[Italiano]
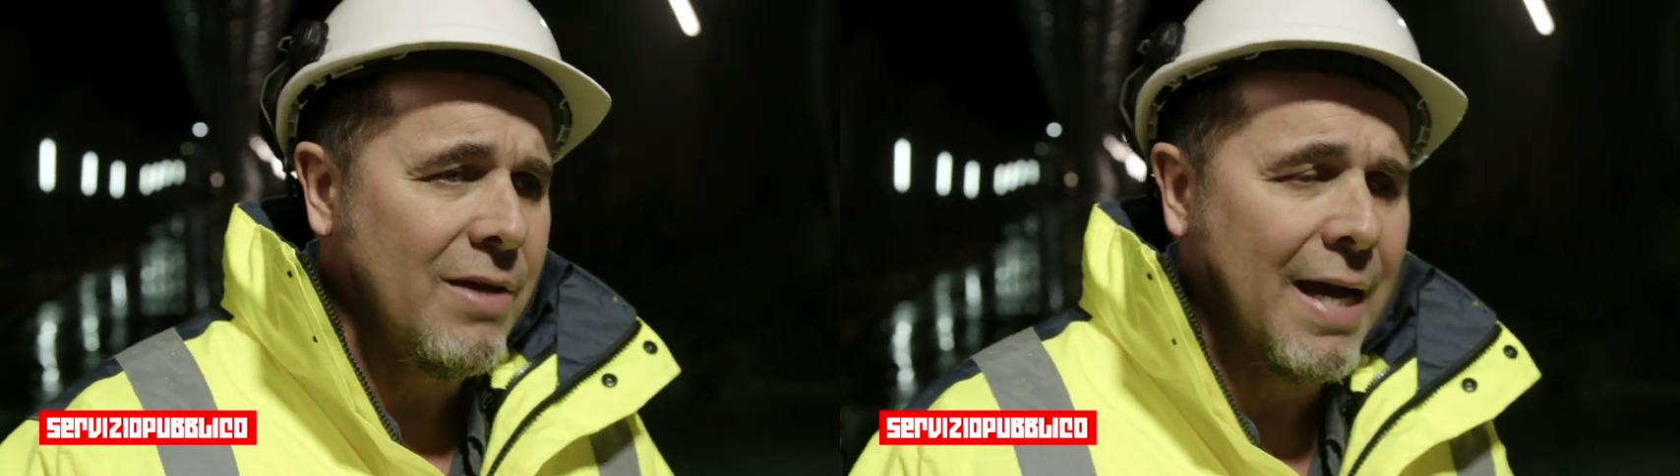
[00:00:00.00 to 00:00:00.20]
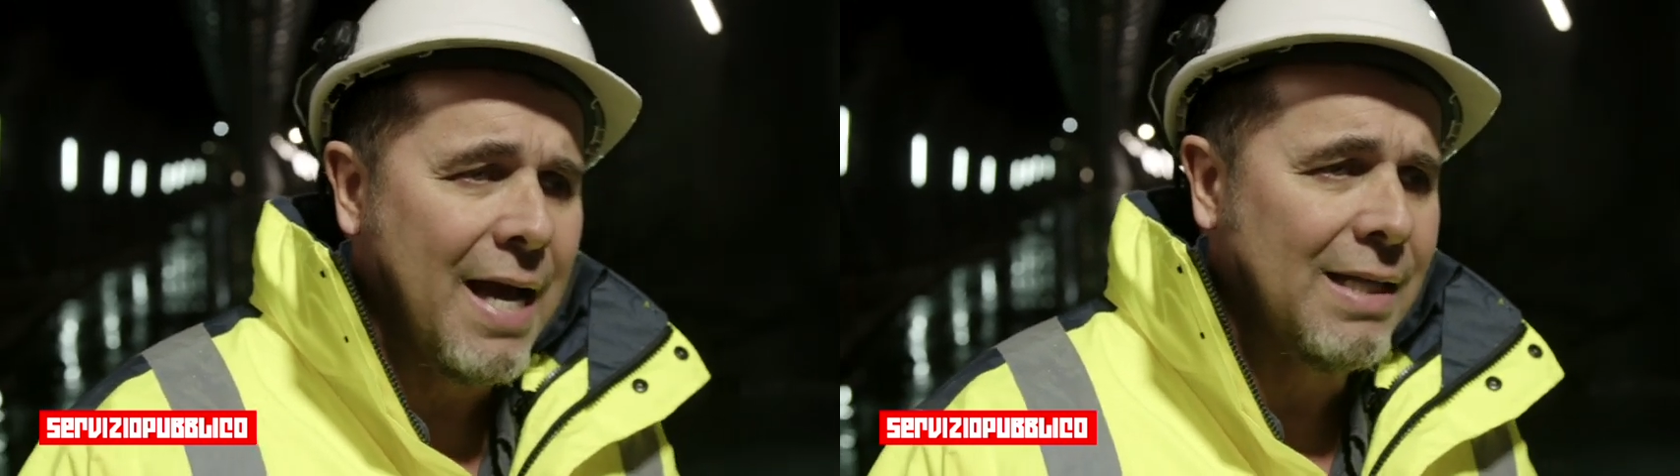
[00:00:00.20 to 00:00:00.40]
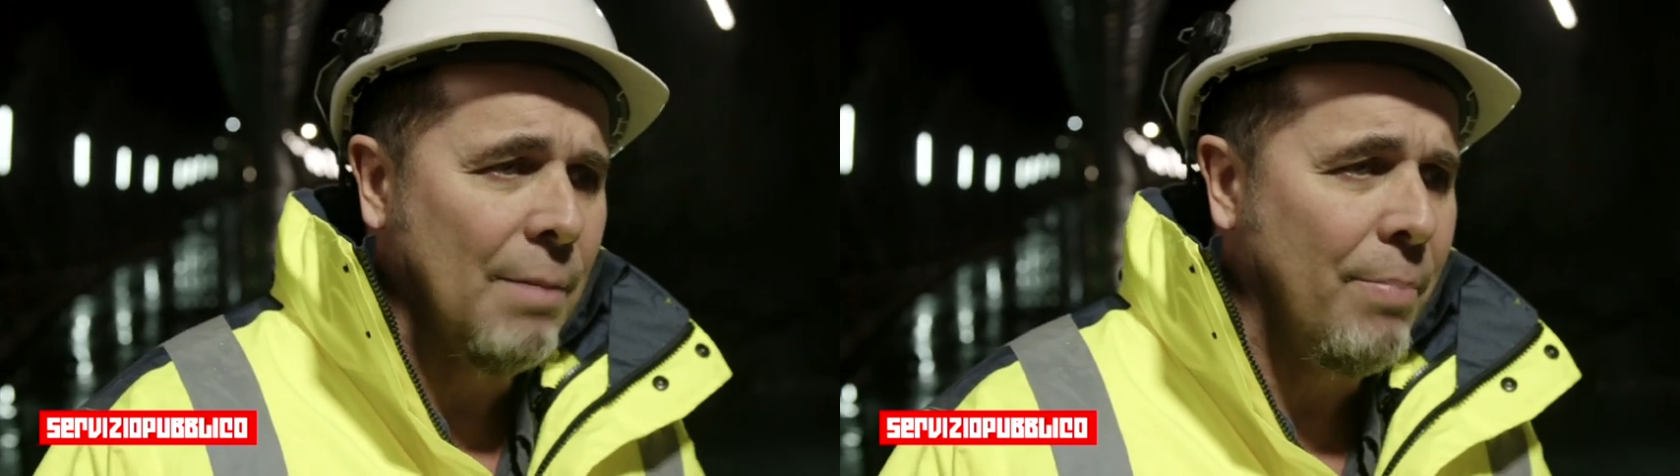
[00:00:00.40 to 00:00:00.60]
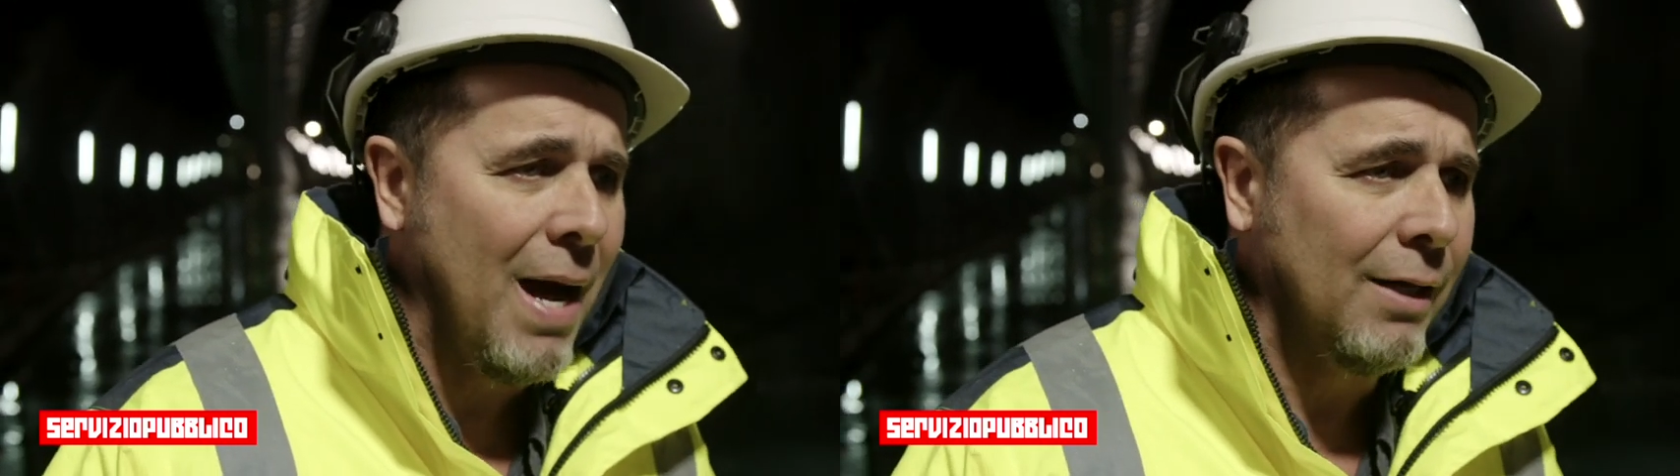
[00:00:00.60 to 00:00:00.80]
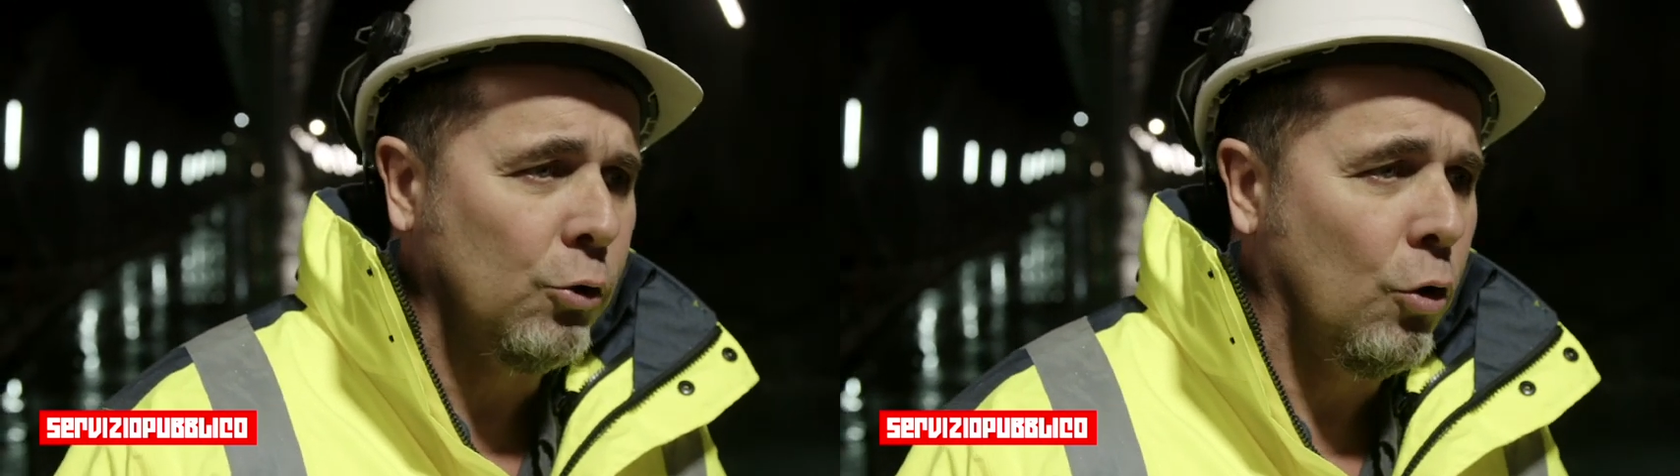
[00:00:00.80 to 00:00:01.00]
e gare
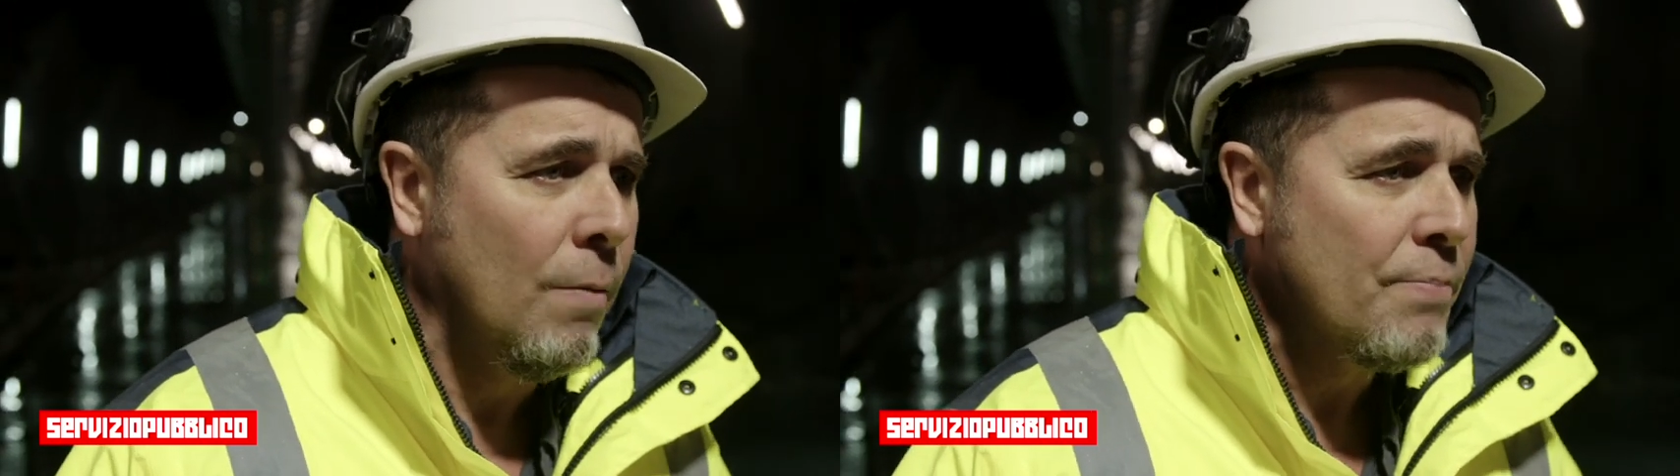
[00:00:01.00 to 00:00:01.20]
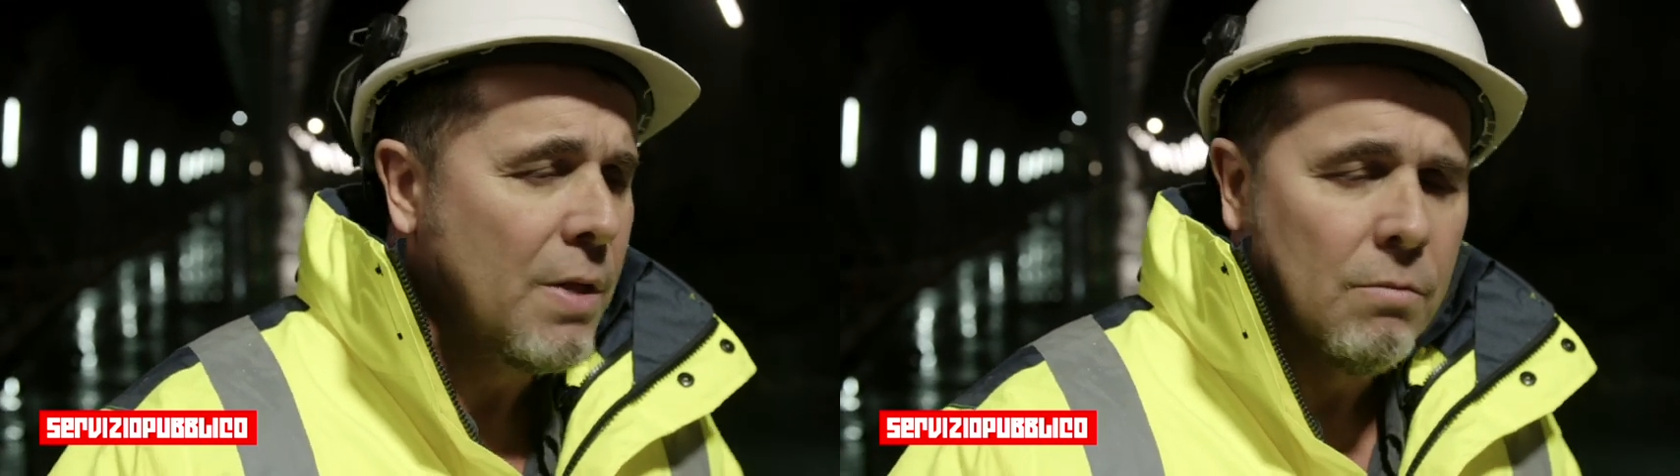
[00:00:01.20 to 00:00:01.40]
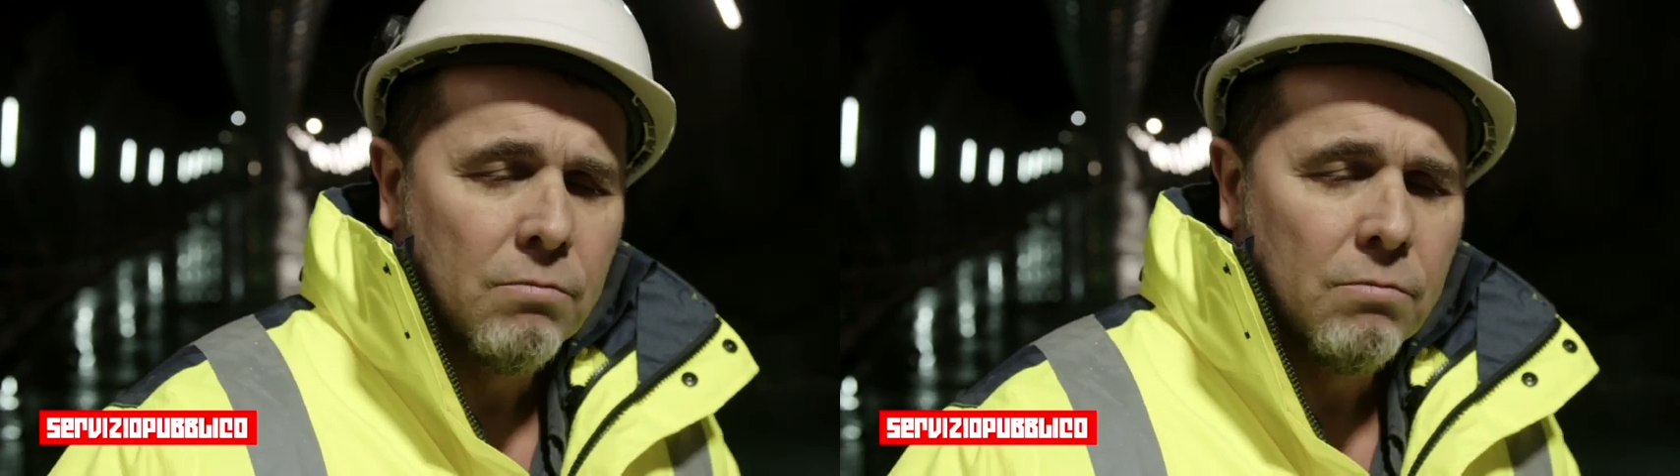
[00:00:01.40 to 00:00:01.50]
d'appalto